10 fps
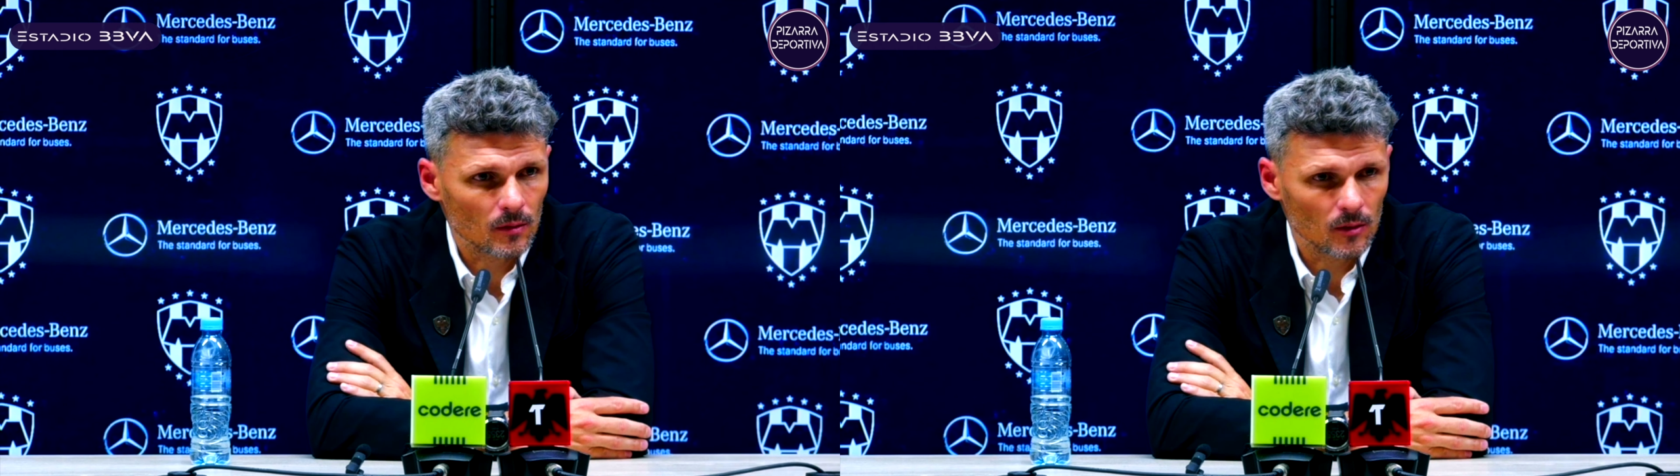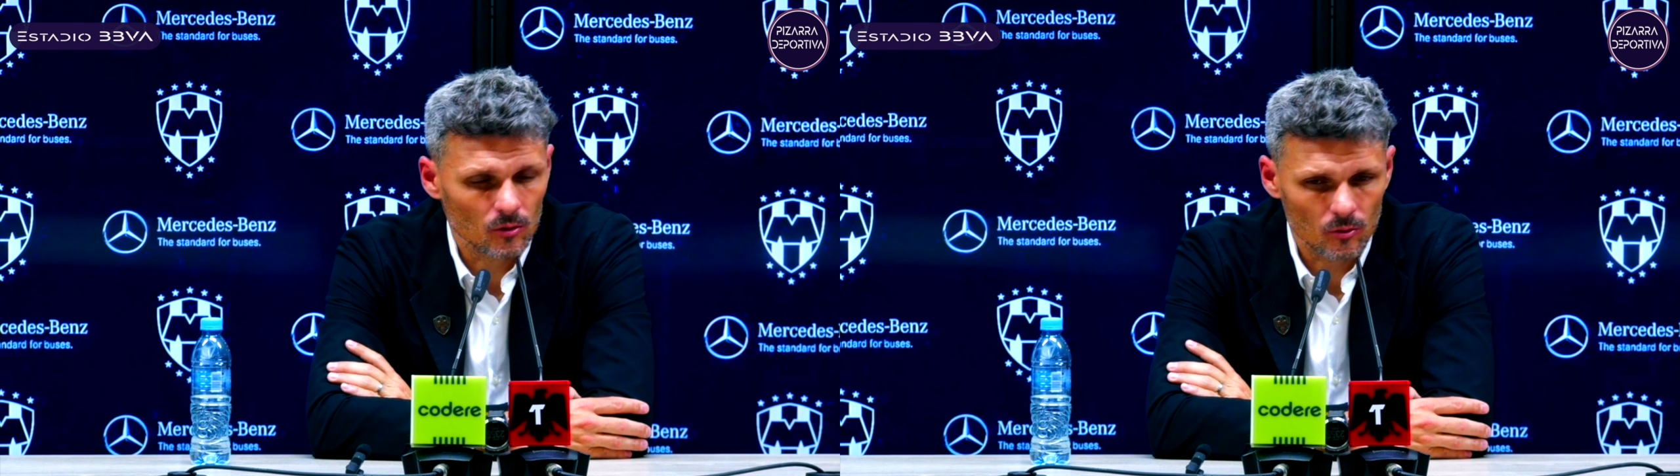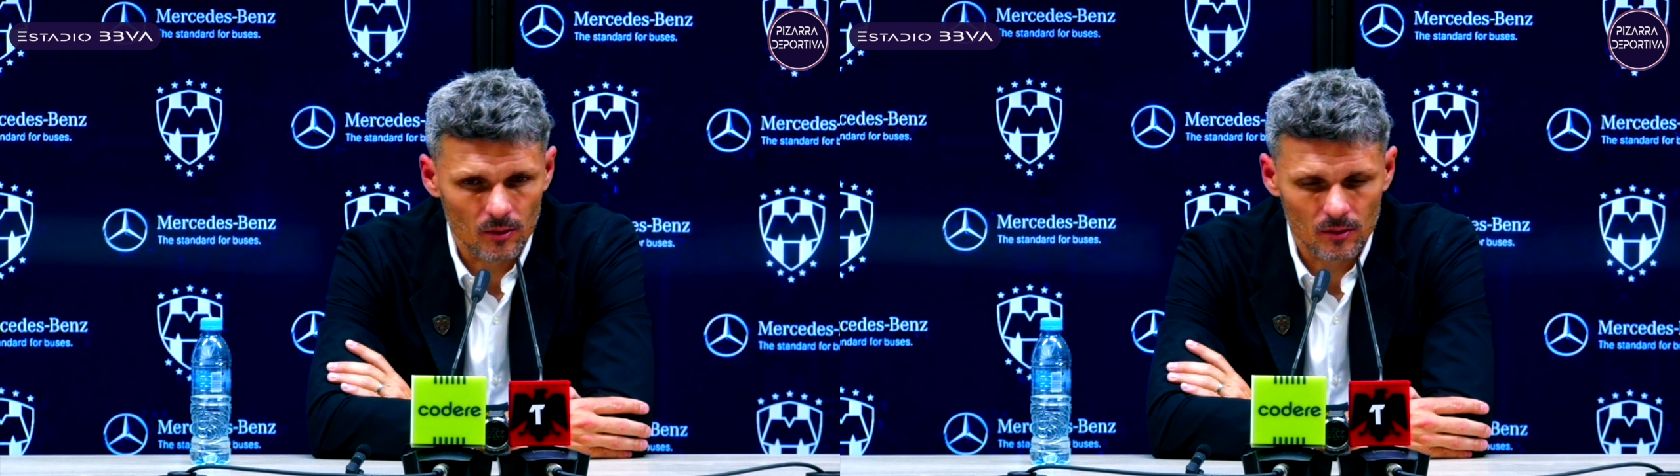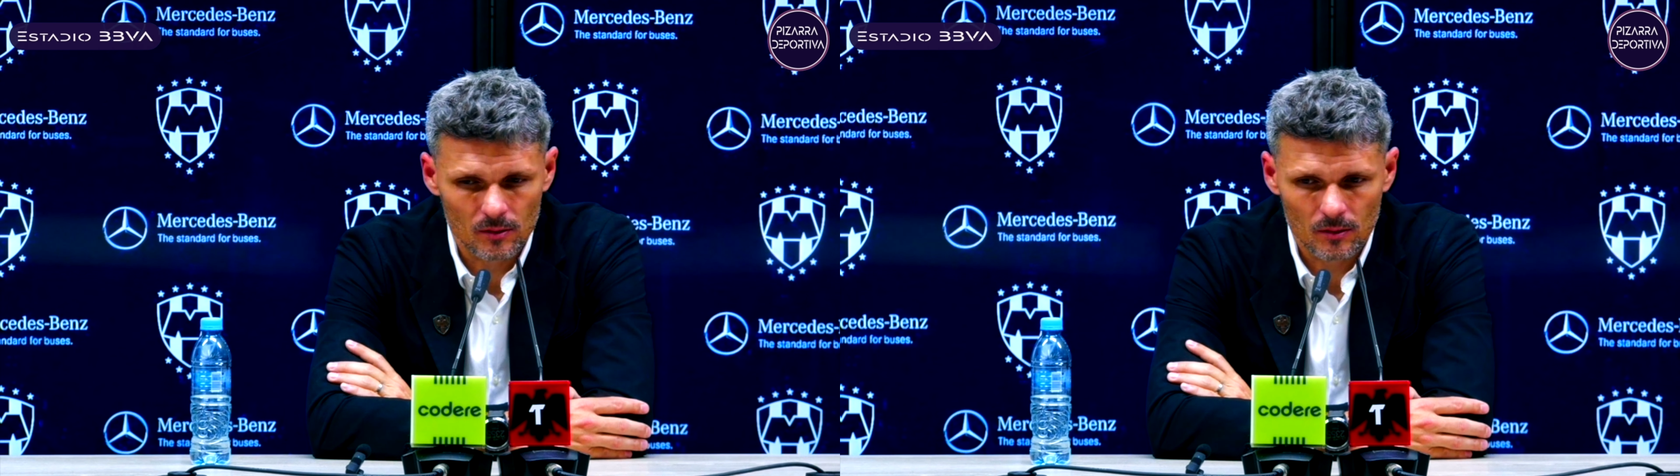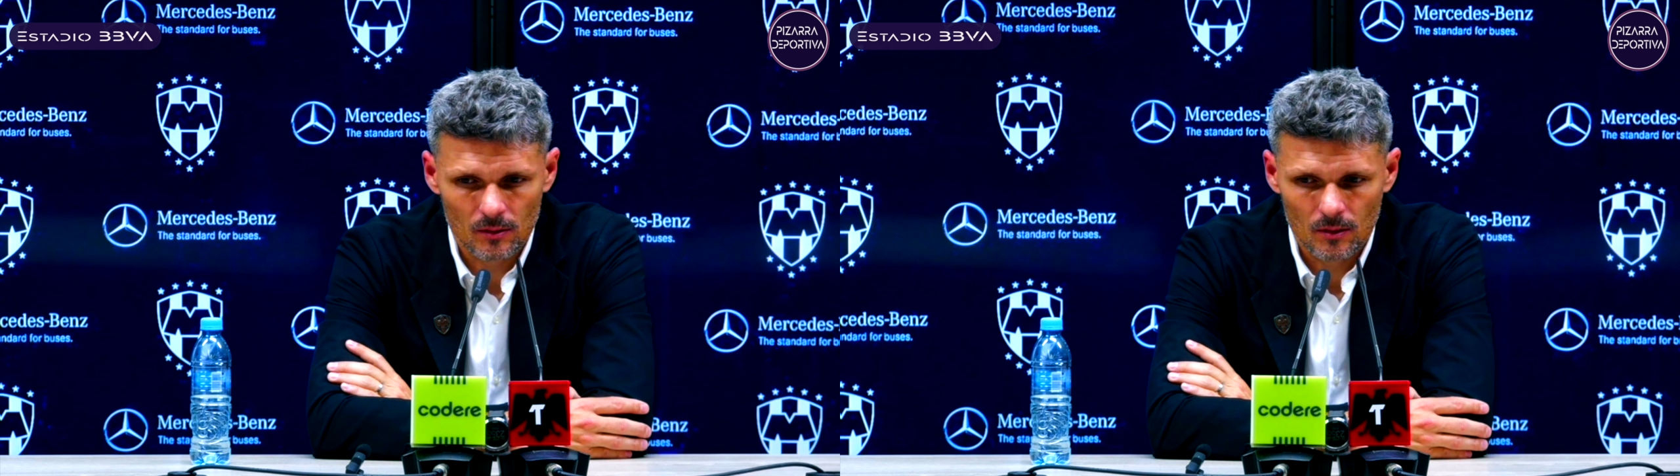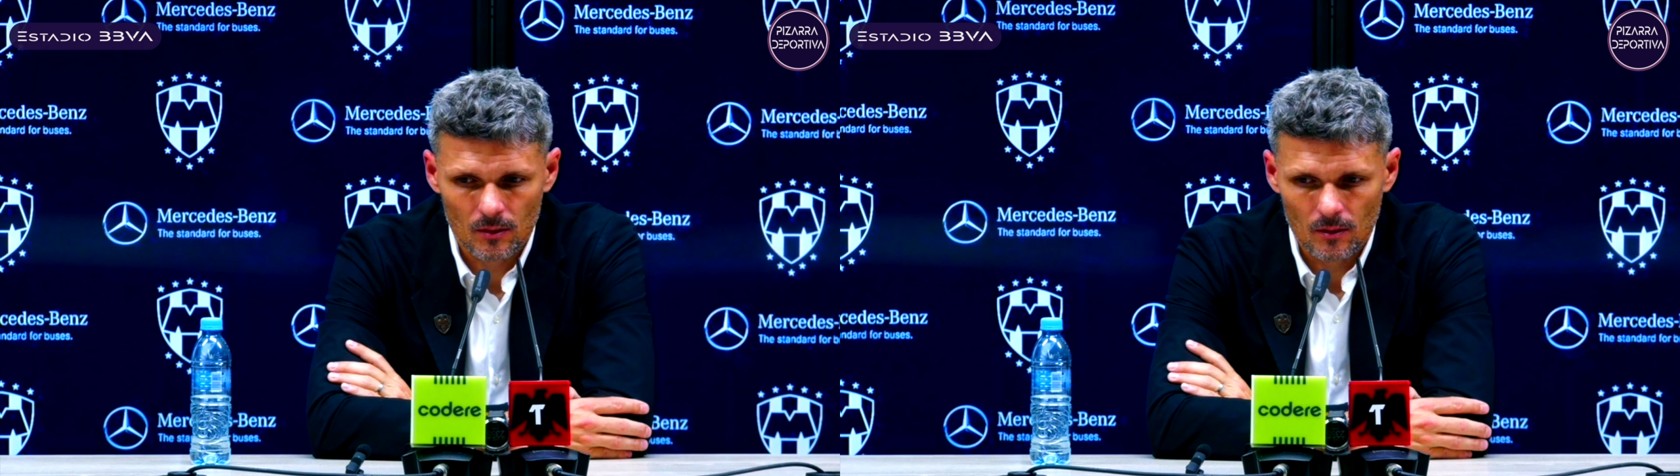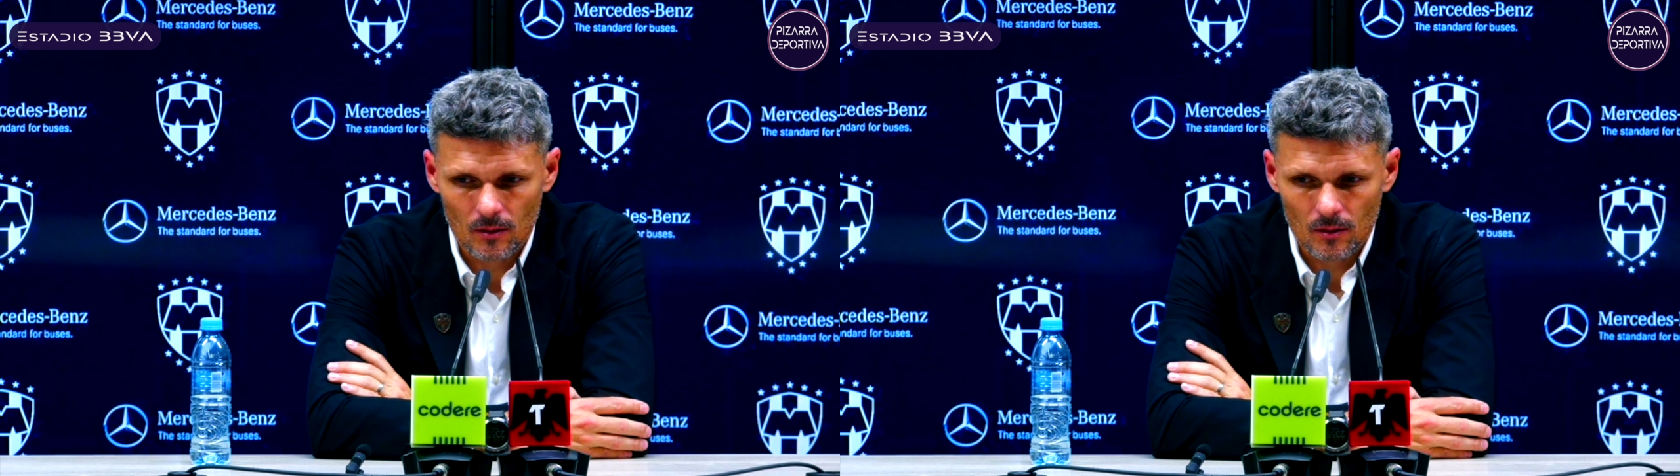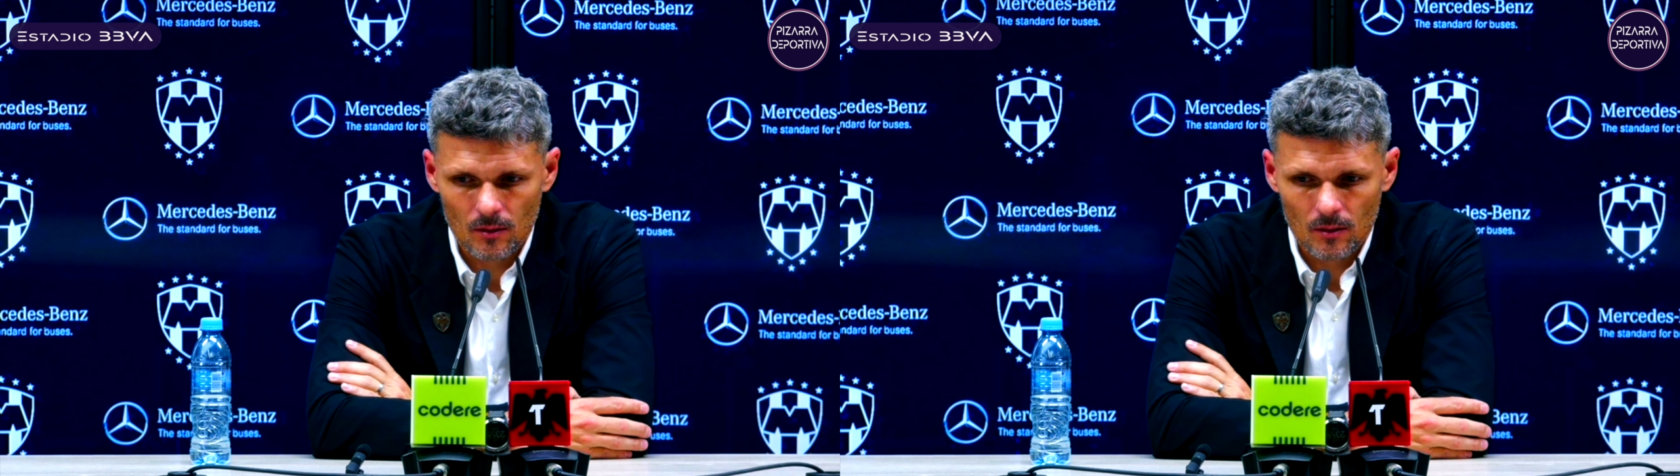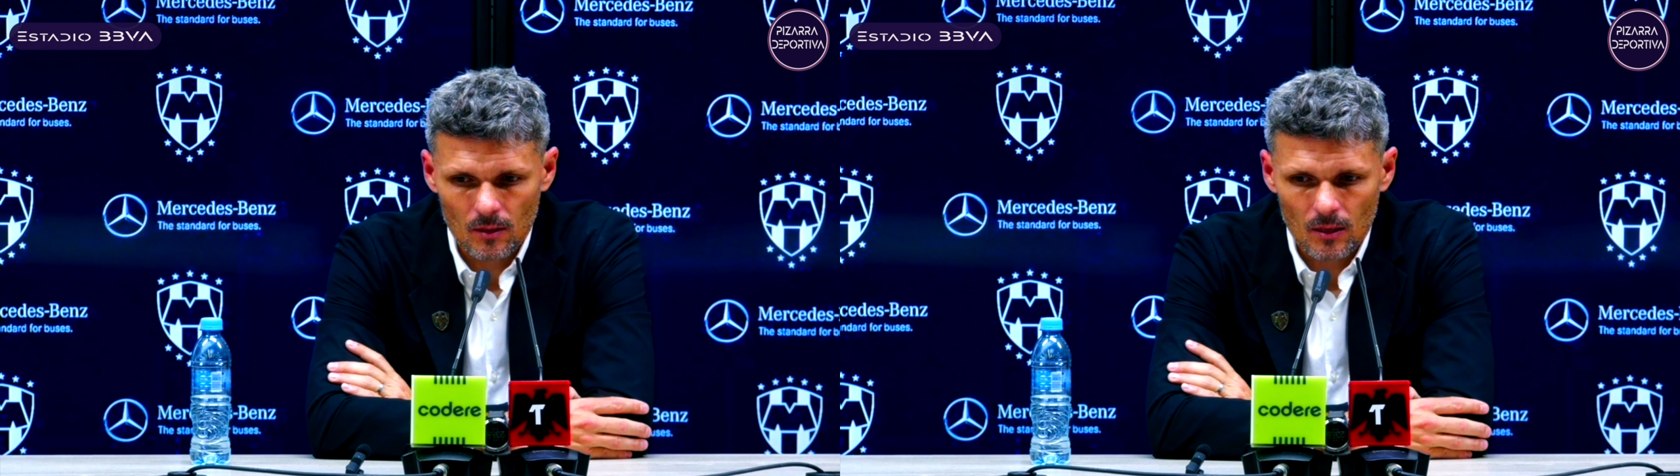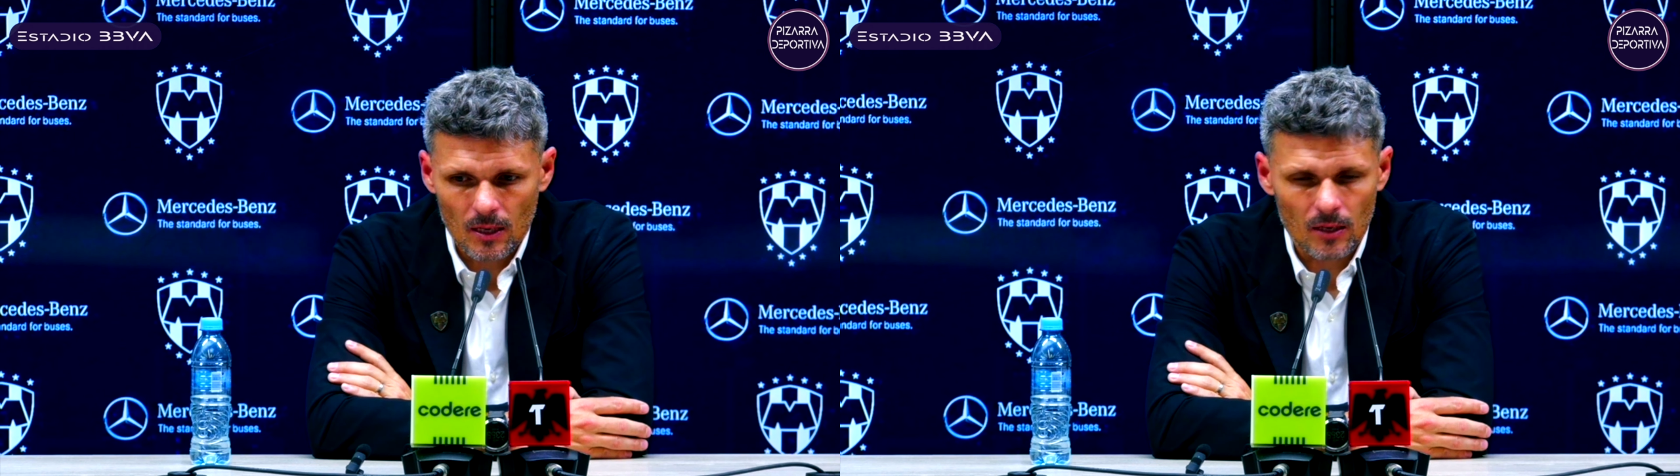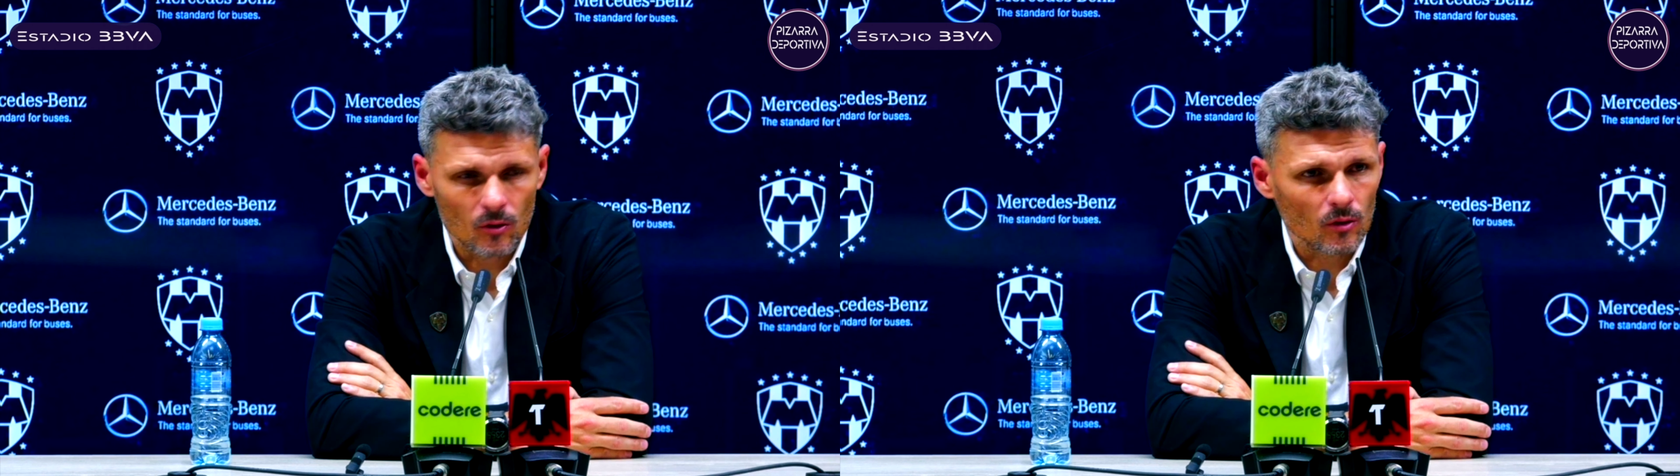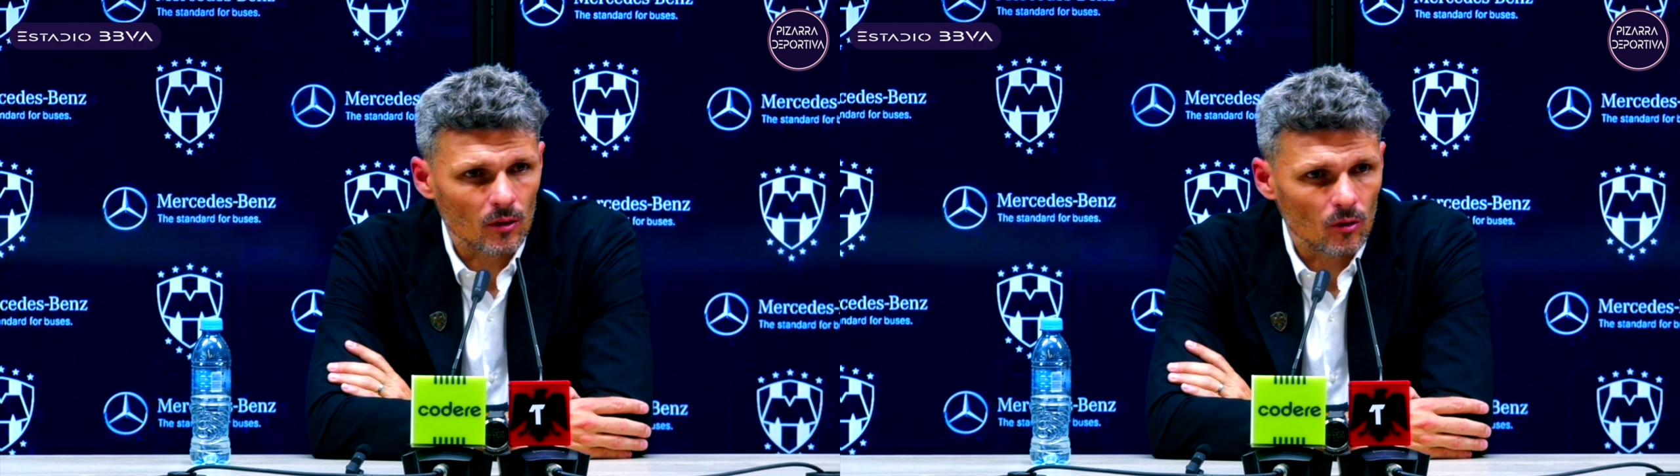Eso es algo